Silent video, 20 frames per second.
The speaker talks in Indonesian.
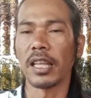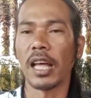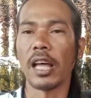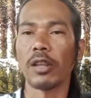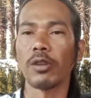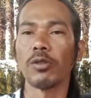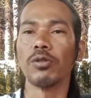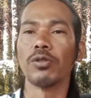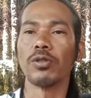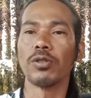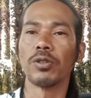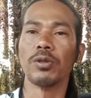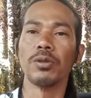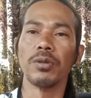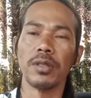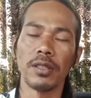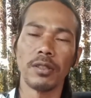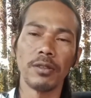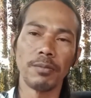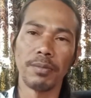kita
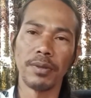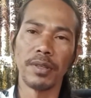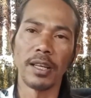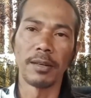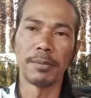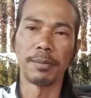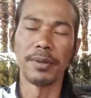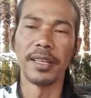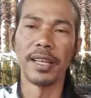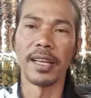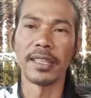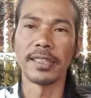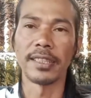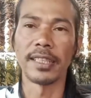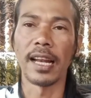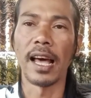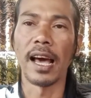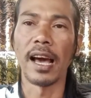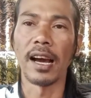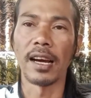tuju itu benar-benar
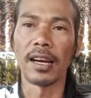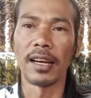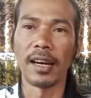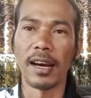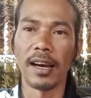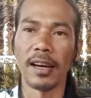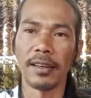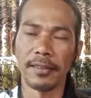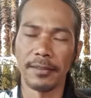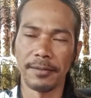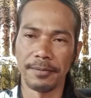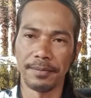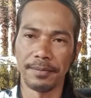celaka.